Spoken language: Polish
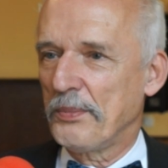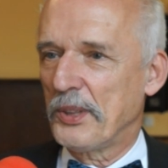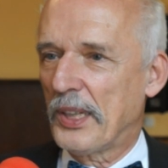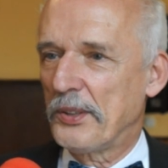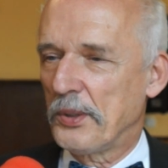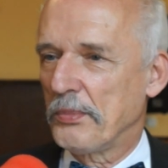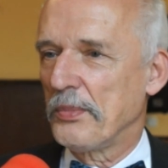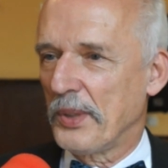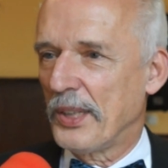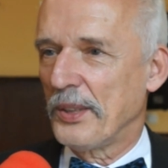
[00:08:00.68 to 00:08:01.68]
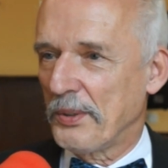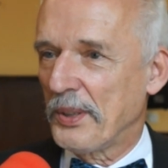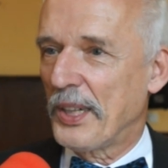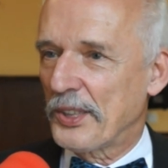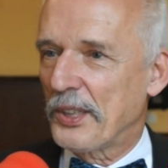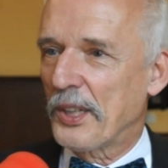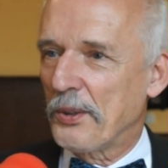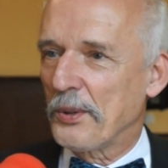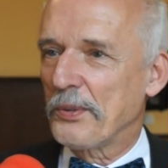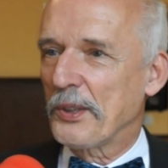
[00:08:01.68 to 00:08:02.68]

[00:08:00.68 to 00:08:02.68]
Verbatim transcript: mieszkańcom re, reszty regionu,